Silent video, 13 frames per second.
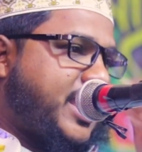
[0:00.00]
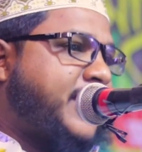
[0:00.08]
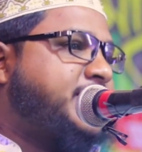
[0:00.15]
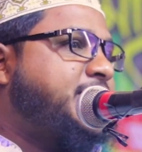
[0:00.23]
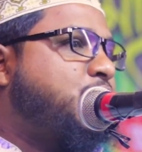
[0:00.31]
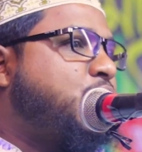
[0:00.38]

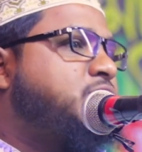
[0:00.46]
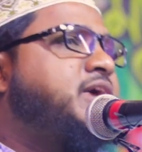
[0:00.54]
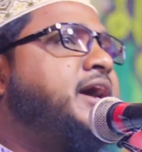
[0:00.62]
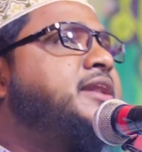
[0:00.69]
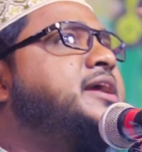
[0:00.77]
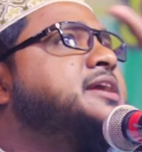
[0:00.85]
একটা
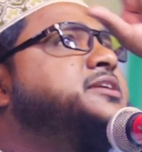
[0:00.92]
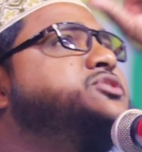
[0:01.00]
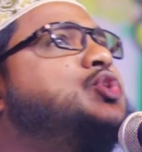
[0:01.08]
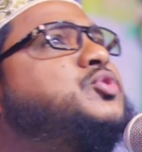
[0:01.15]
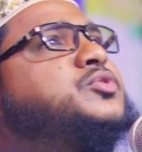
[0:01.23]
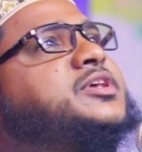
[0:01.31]
কথা নেট
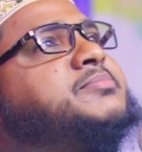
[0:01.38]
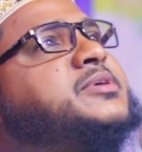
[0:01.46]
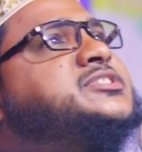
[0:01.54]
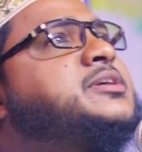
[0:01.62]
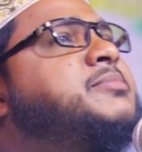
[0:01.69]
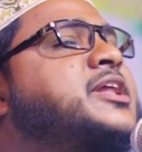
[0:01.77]
জগতে
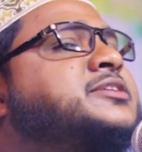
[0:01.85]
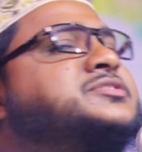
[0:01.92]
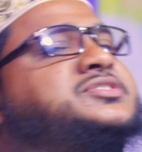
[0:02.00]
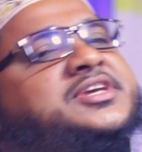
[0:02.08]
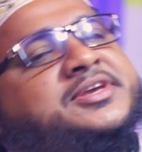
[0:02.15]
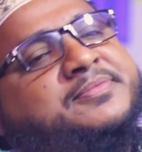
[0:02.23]
ভেসে
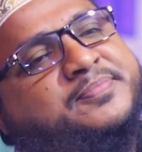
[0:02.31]
বেড়াচ্ছে